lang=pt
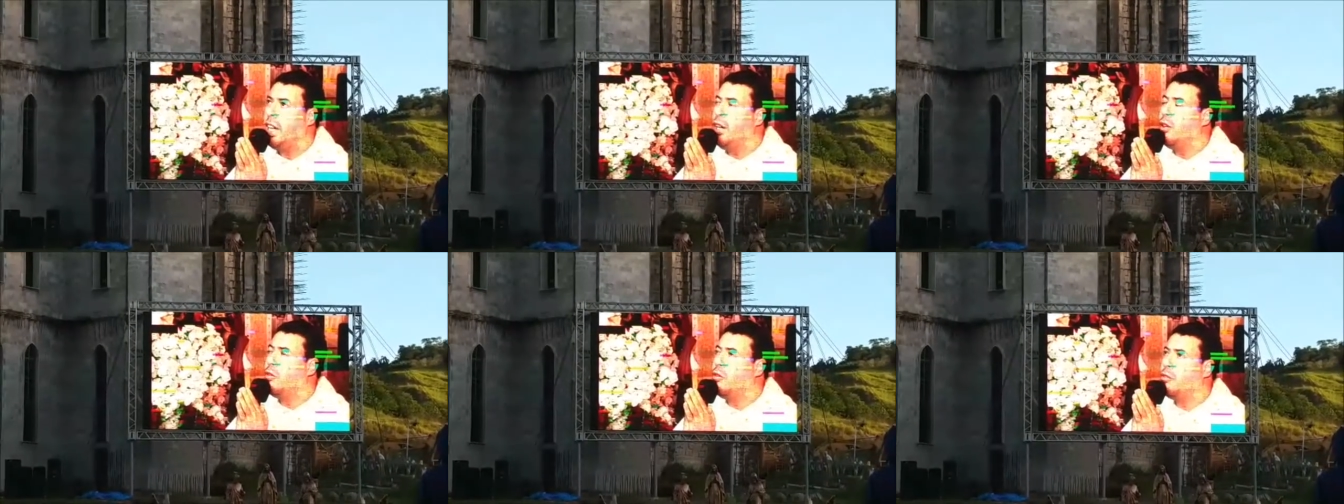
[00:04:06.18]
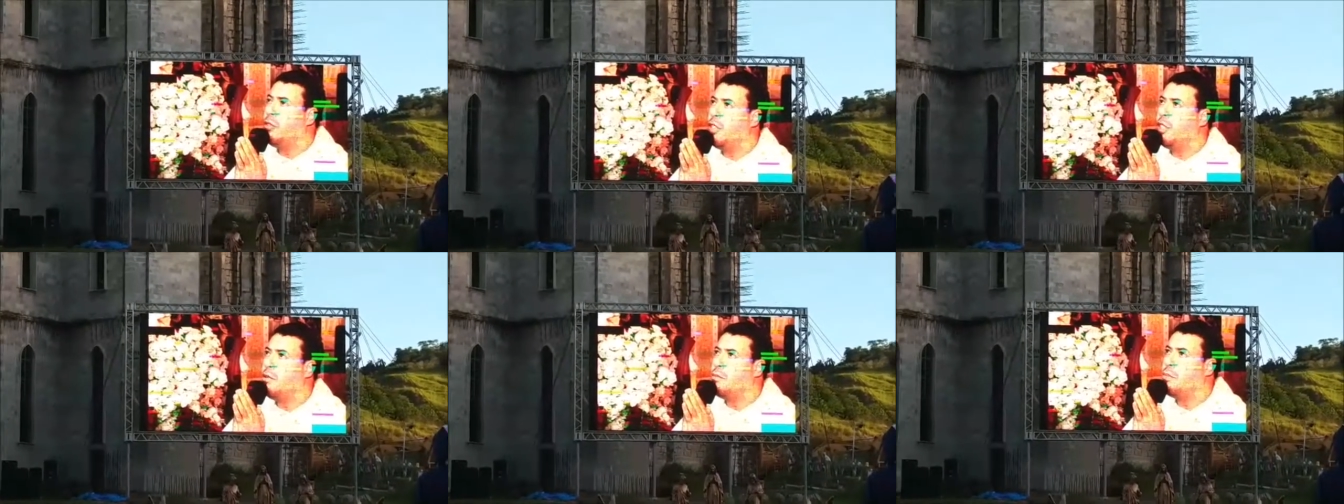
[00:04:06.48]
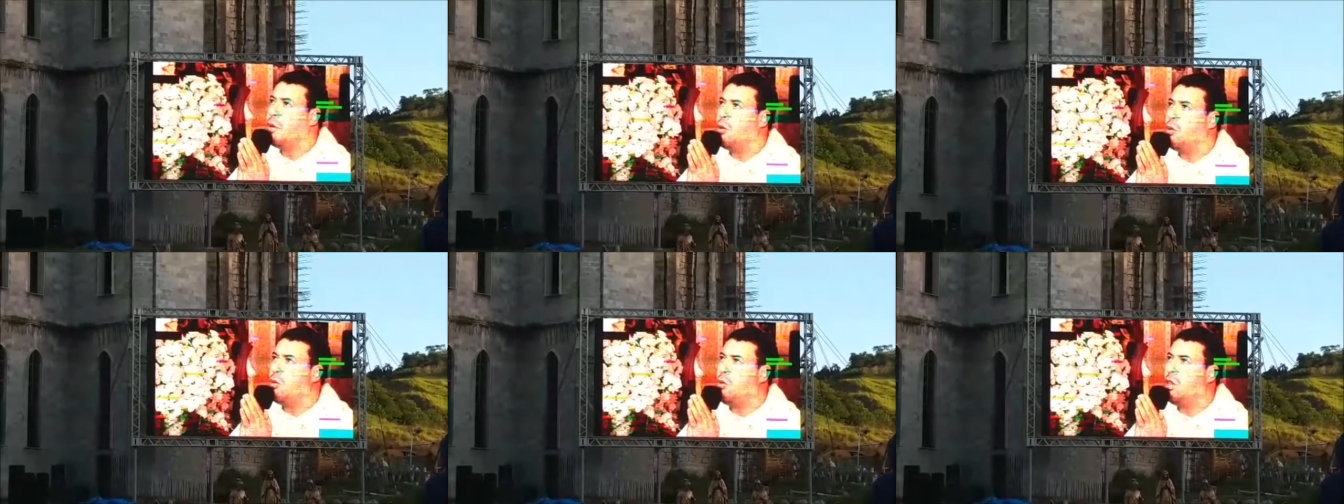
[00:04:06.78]
eu
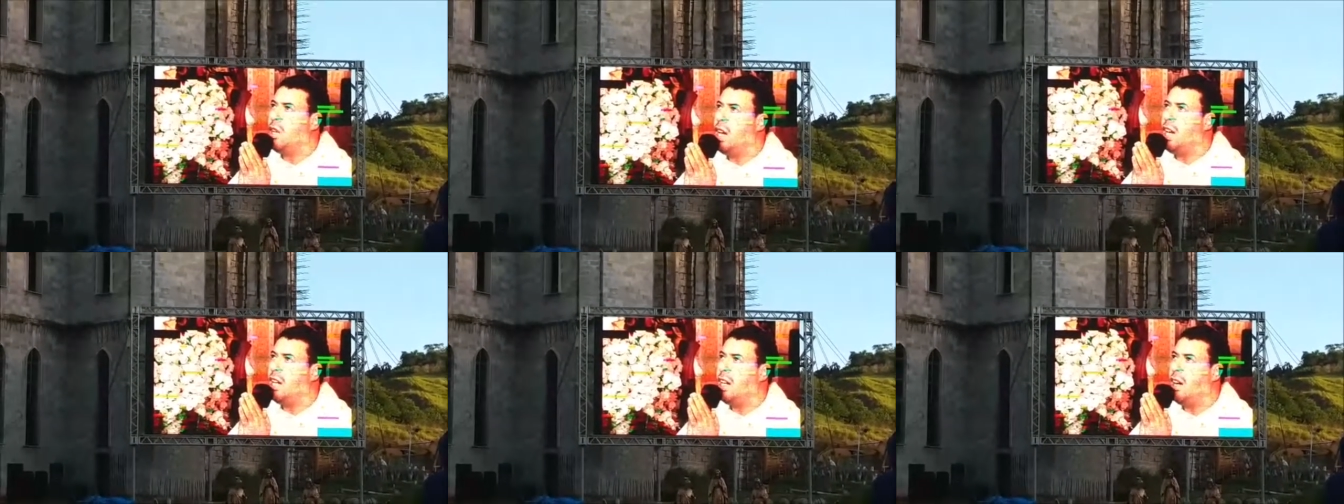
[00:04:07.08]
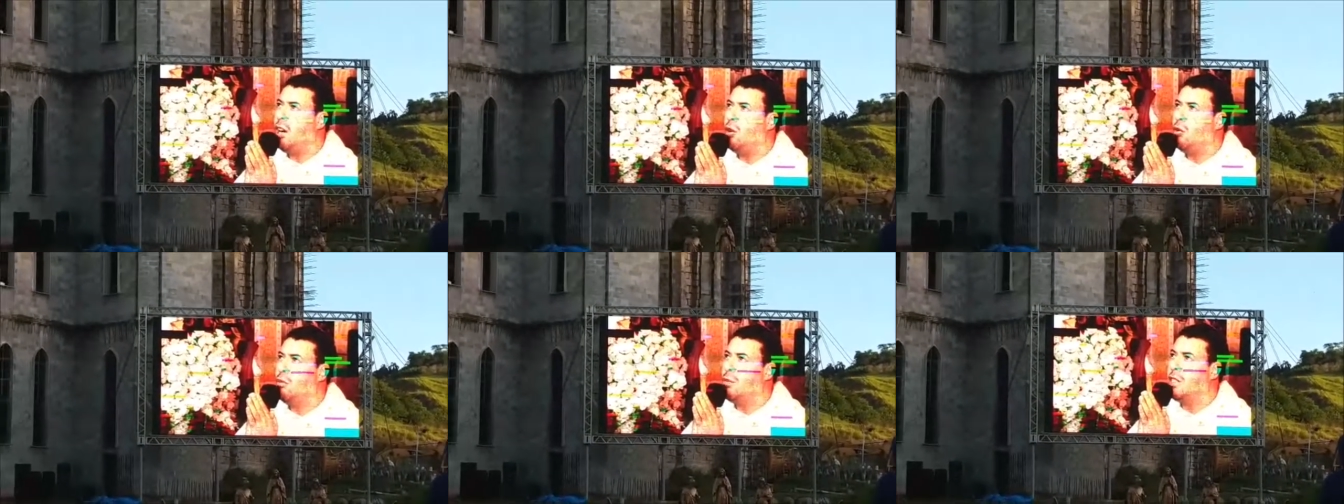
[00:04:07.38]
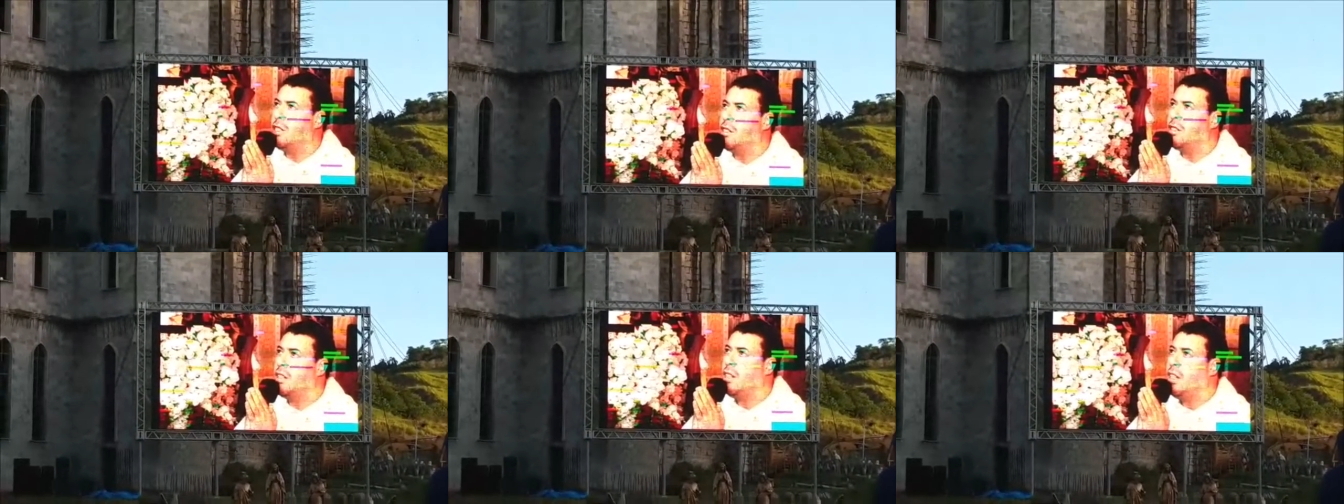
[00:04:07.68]
vim procurar
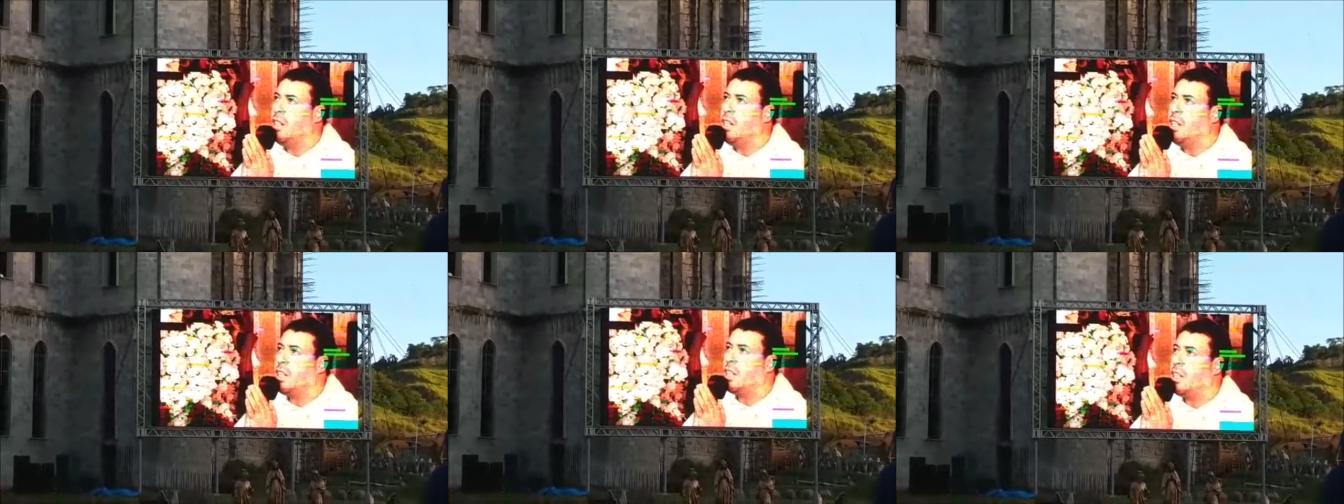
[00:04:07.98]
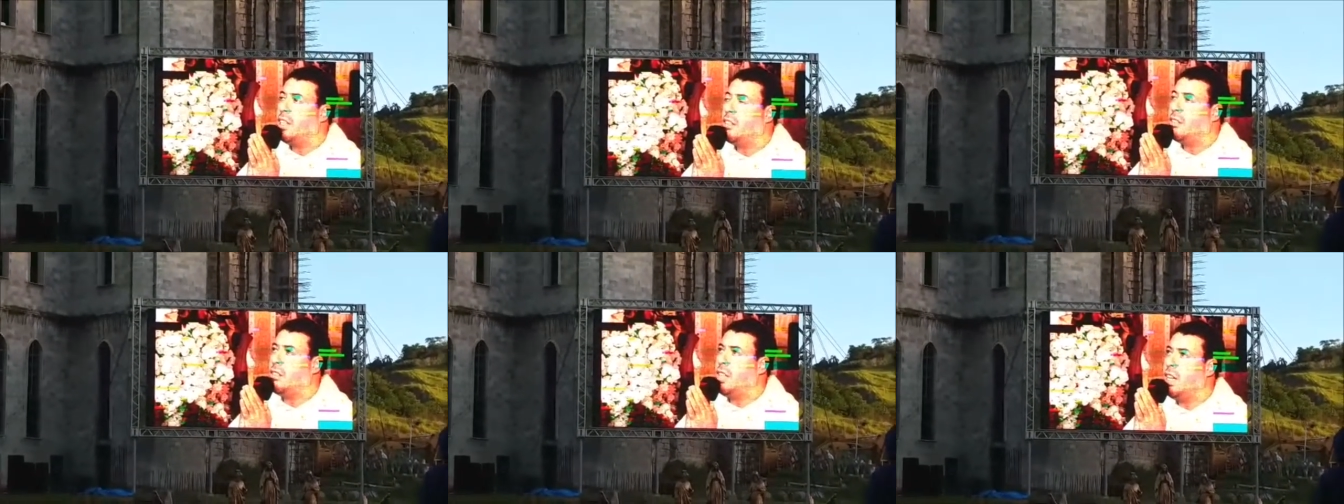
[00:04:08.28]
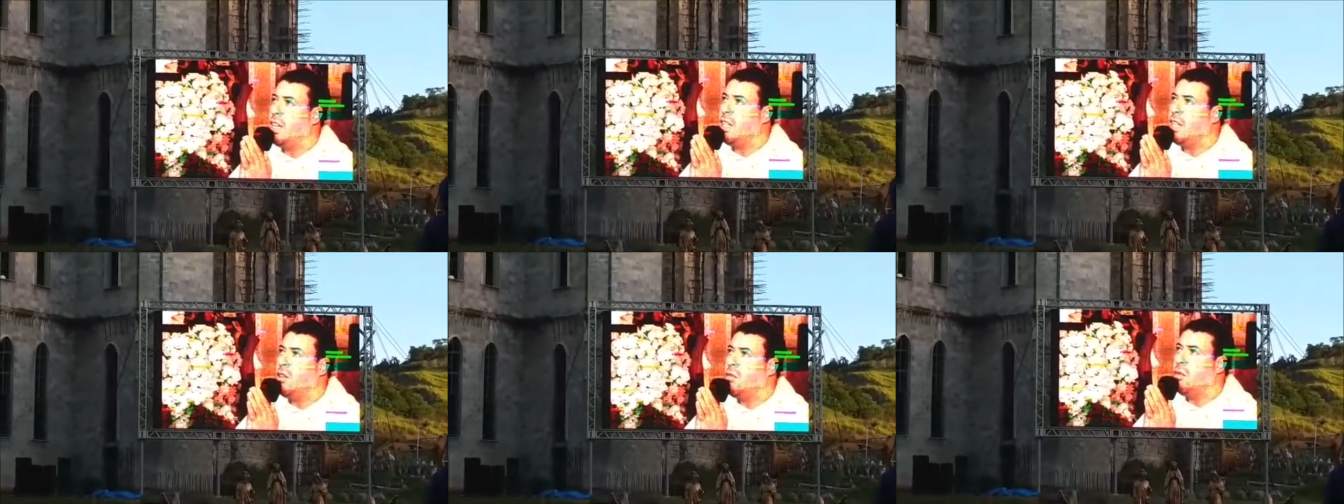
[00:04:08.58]
almas que
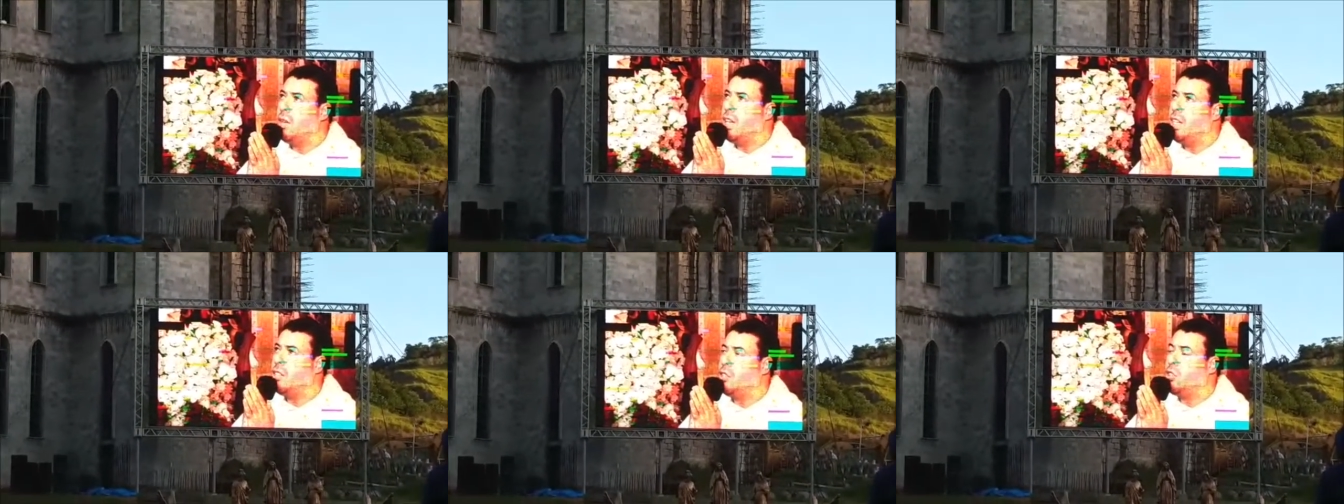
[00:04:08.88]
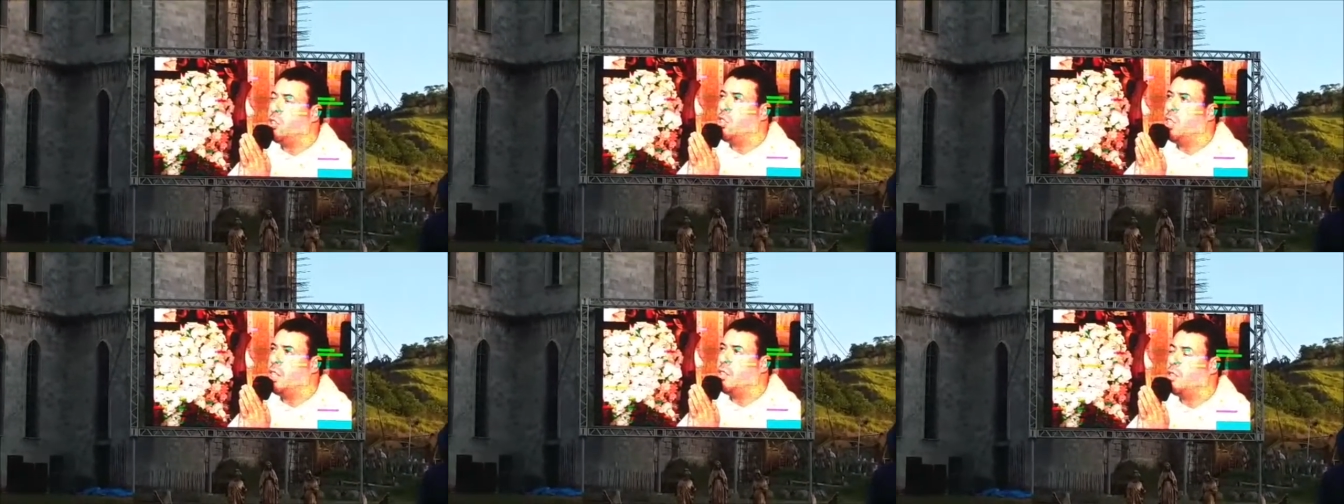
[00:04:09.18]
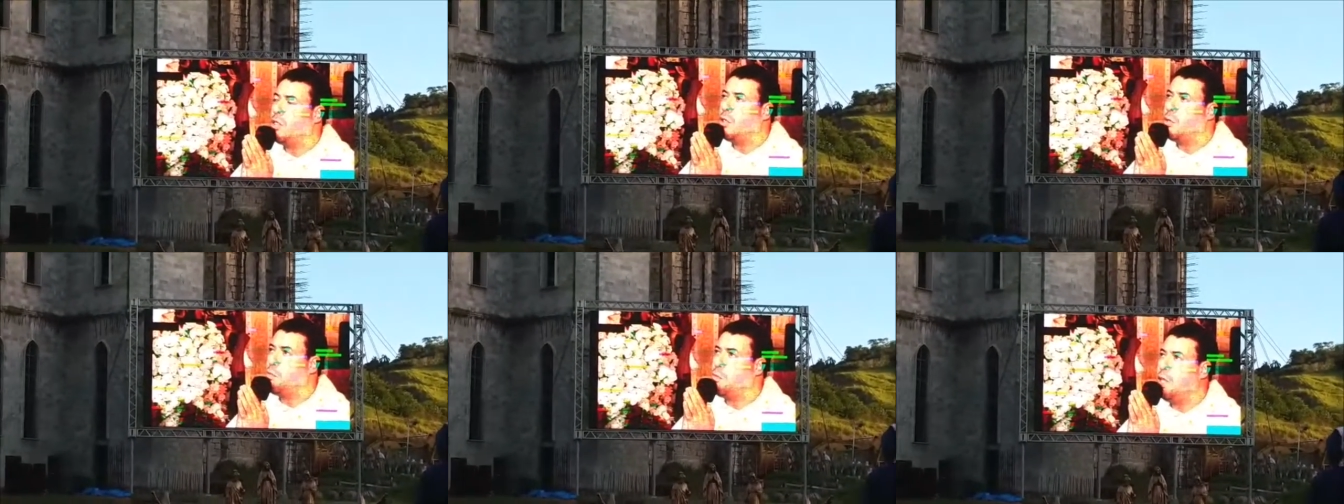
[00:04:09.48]
tenham este
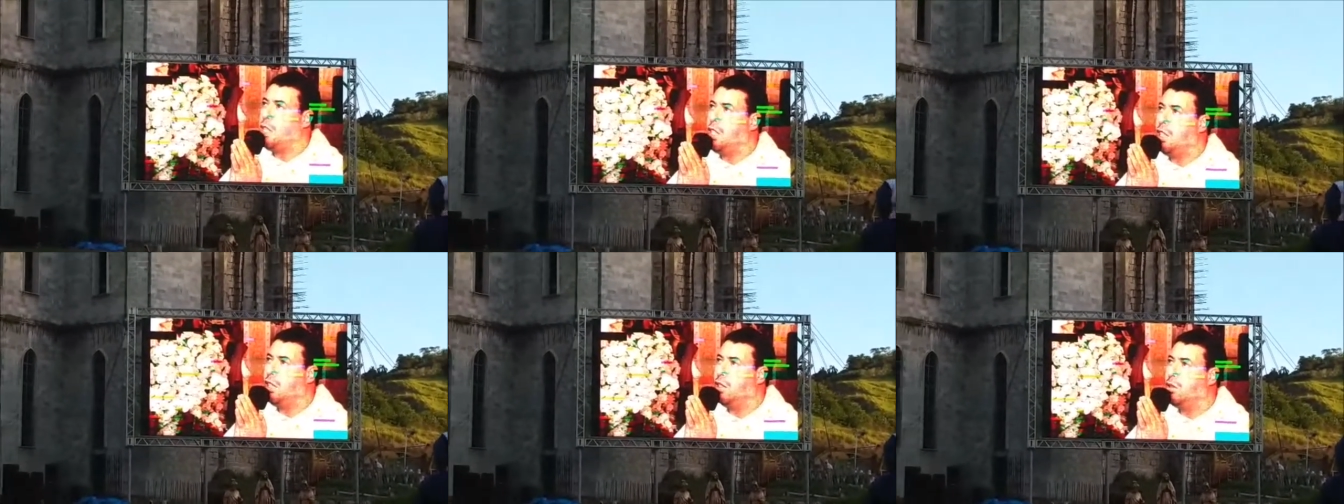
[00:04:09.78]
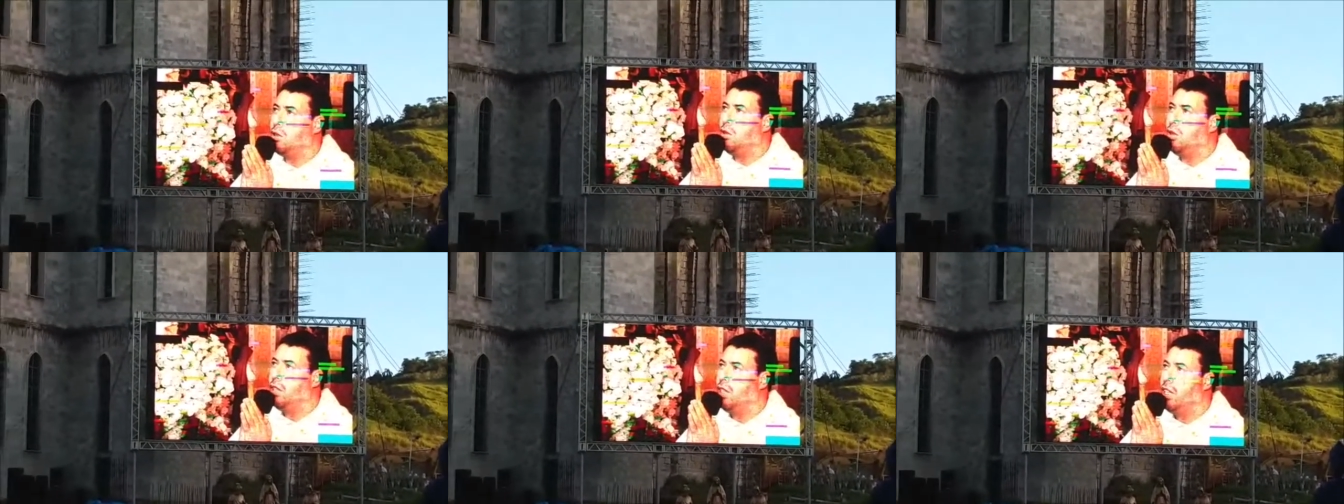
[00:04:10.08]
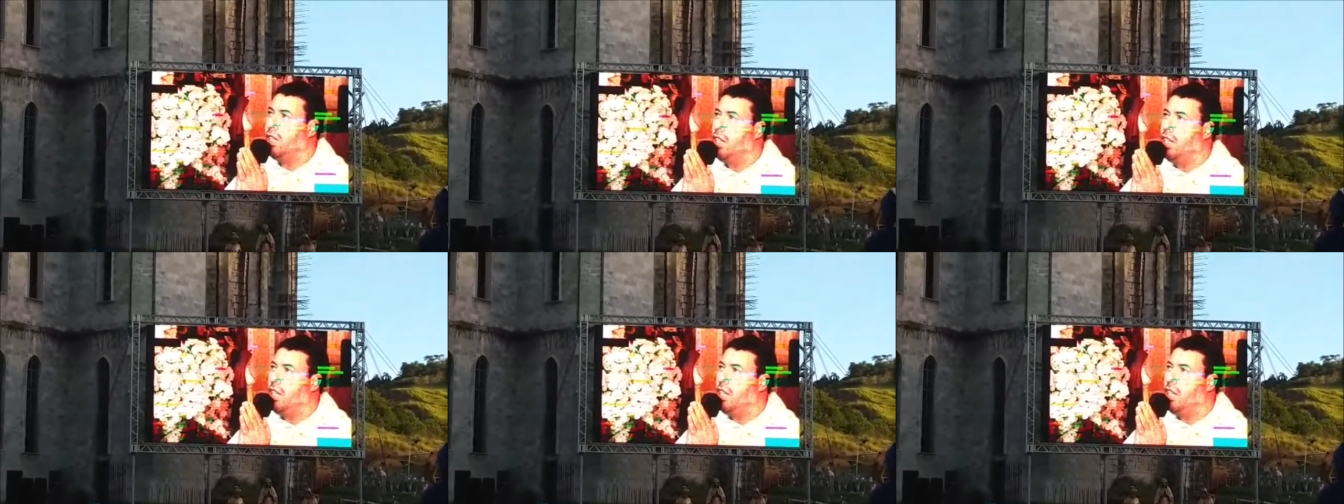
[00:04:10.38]
espírito